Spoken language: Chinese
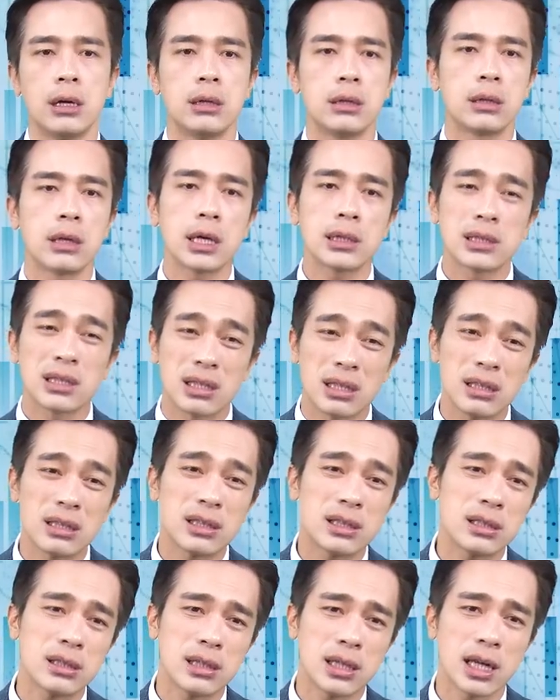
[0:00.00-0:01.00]
那十
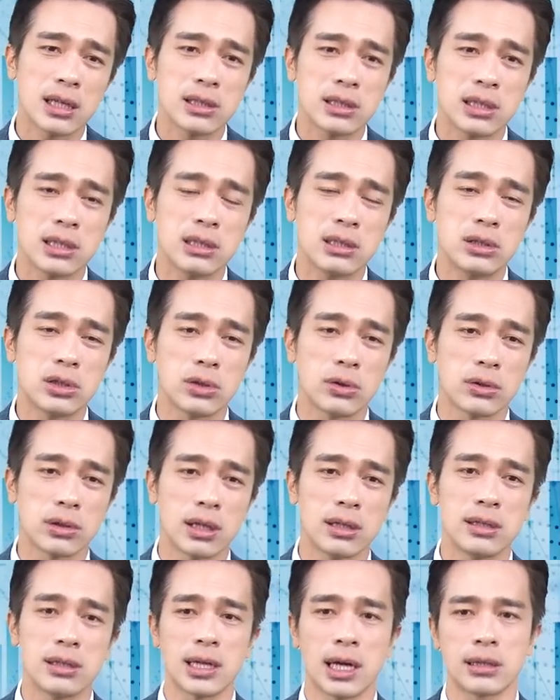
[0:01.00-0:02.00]
四天四十九
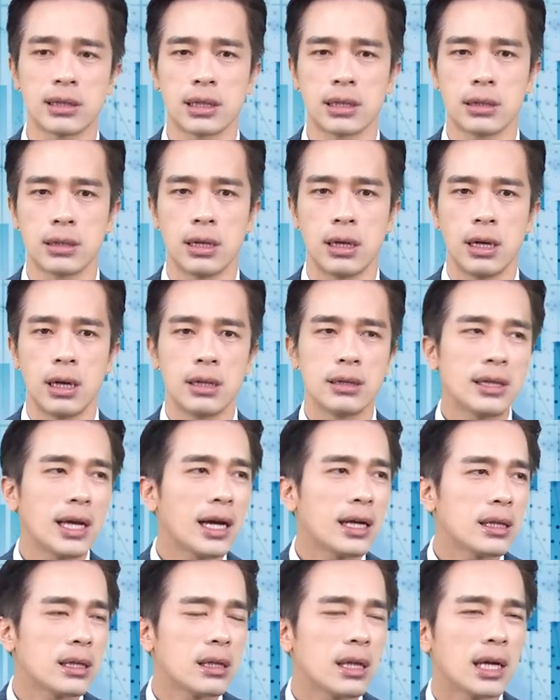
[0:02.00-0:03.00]
登涨停，
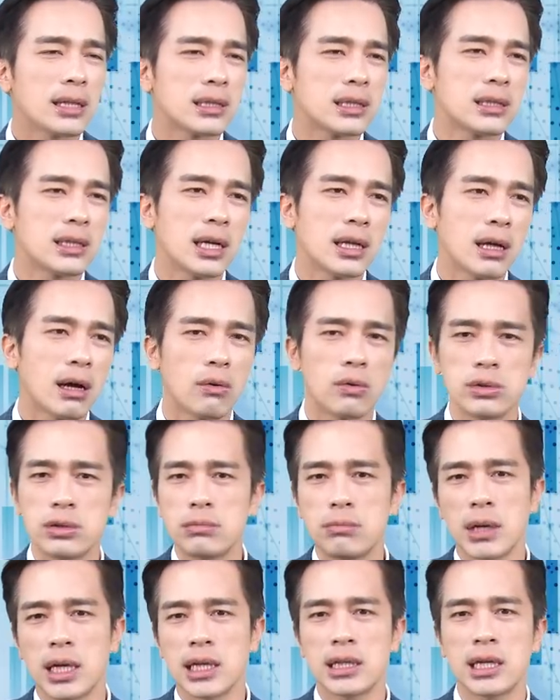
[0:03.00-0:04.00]
那那几天啊，我就
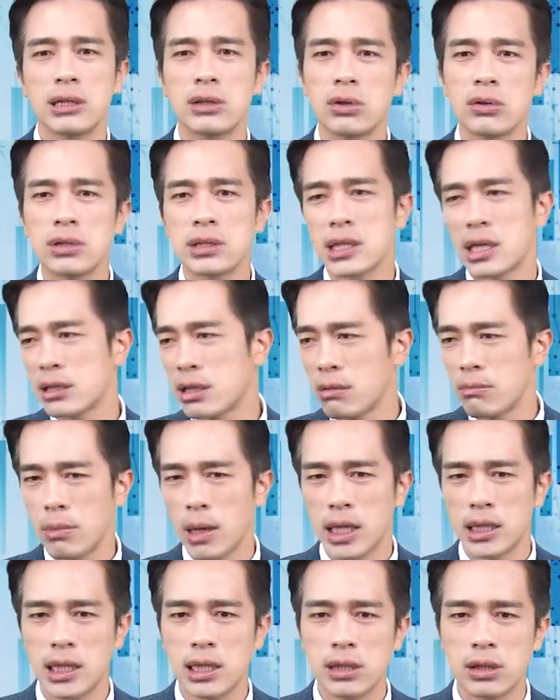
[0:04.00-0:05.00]
每天都有涨停，
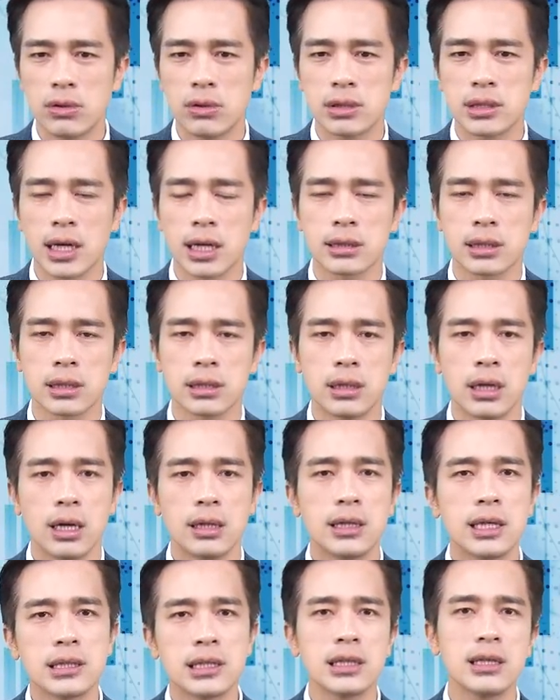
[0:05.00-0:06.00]
每天都有涨停。
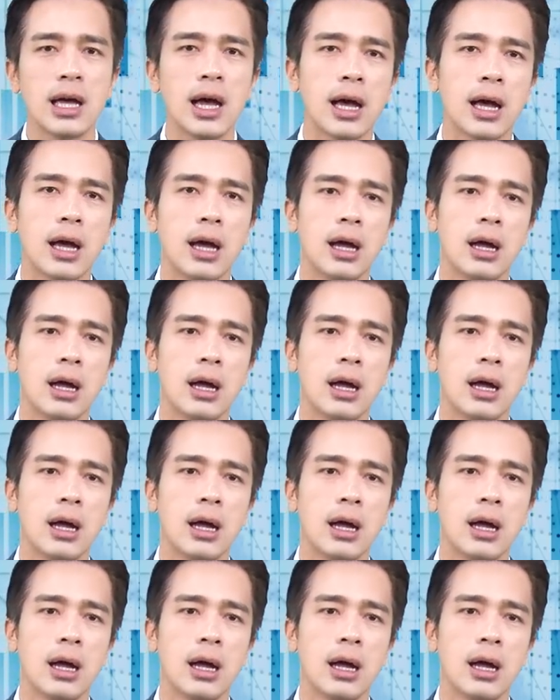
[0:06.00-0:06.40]
那现在